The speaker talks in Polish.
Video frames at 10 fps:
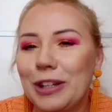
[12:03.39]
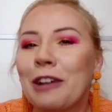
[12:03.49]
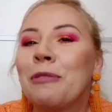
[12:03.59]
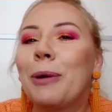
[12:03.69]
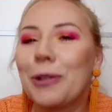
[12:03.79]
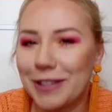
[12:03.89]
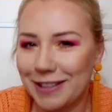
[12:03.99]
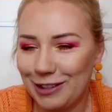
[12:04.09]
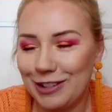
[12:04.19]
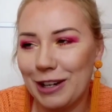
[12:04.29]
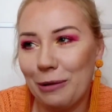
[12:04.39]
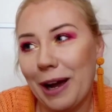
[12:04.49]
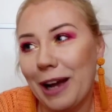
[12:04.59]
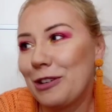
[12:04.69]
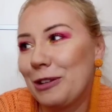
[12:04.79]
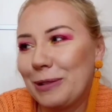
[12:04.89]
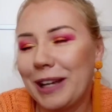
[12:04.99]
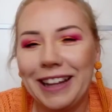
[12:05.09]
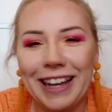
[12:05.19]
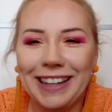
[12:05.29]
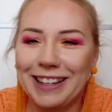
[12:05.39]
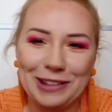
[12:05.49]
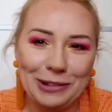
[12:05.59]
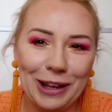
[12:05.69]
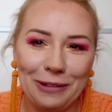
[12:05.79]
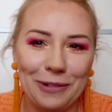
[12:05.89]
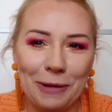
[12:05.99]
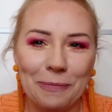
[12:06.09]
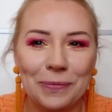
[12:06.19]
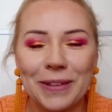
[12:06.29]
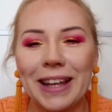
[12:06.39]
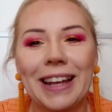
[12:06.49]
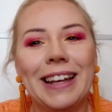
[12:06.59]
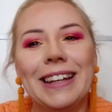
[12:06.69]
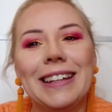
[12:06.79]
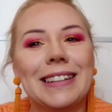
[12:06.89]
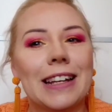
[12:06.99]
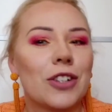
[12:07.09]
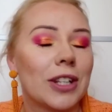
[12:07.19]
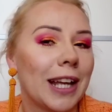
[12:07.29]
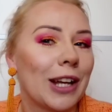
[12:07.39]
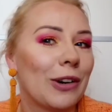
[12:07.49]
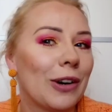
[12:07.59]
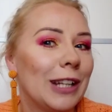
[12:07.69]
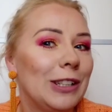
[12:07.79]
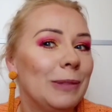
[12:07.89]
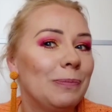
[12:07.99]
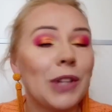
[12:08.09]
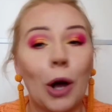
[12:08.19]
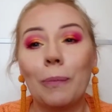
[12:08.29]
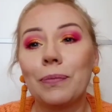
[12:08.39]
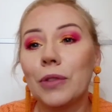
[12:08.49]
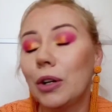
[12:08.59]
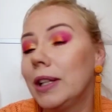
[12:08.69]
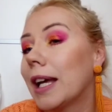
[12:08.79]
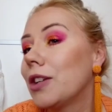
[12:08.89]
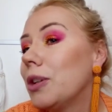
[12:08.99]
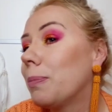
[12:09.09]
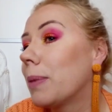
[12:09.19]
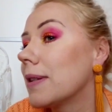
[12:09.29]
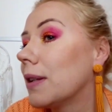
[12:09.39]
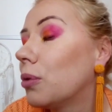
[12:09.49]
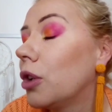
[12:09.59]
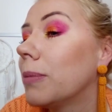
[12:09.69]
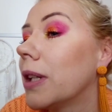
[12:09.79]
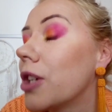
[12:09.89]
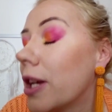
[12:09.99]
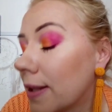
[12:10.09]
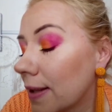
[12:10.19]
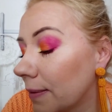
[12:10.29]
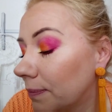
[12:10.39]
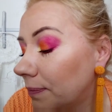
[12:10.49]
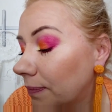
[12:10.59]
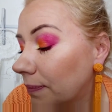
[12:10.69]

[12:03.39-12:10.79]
To tak w Polsce się działa, a czy tutaj tak jest, to nie wiem. Także tak, kochani. No, no i tak się prezentują te rzęsy.